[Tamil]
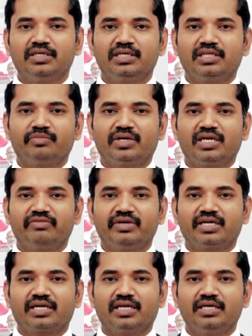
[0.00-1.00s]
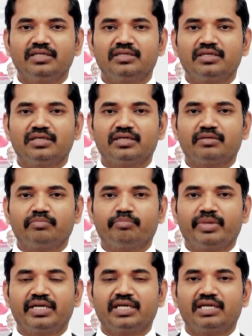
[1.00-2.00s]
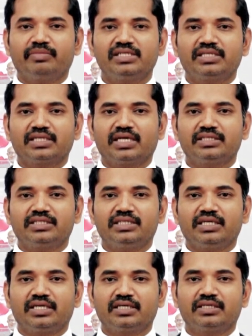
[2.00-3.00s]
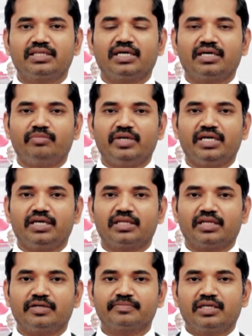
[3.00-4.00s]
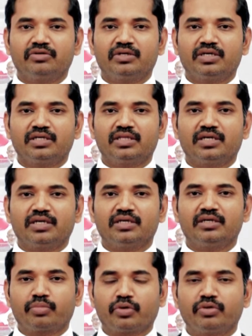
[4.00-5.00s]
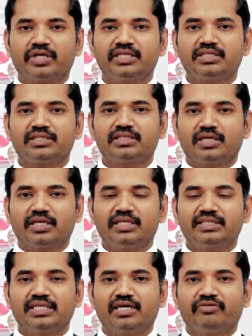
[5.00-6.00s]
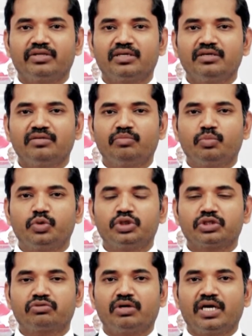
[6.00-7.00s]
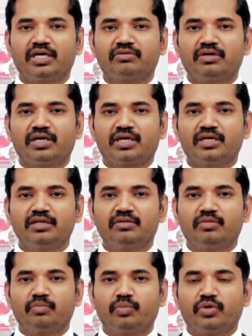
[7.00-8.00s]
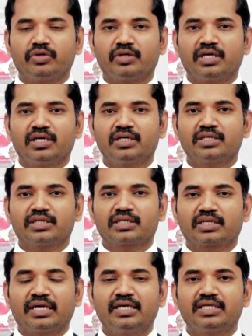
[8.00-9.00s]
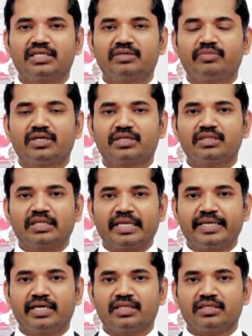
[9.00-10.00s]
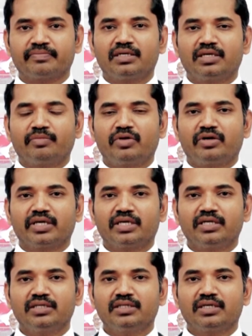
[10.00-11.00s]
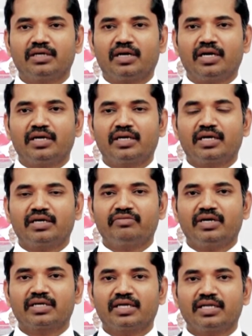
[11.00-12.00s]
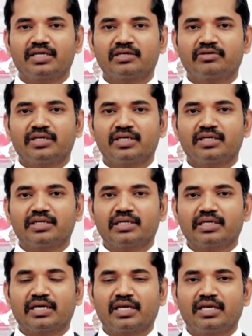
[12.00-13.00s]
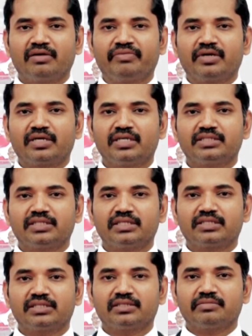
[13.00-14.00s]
இந்த மாதிரி வீட்டில் பெட் அனிமல்ஸ் ஏதாச்சும் இருக்குதா அப்படின்ட்டு தான் இதோட அந்த ப்ரோட்டீன்ஸ் ஈஸியாக வந்து மூச்சு குழாய்க்குள்ளார போயிடும் ஏன்னா இது கண்ணுக்கு நம்மளுக்கு தெரியாது நம்மளுடைய அன்றாட வாழ்க்கையில் இருக்கக்கூடிய எல்லா ஃபர்னிச்சர்ஸு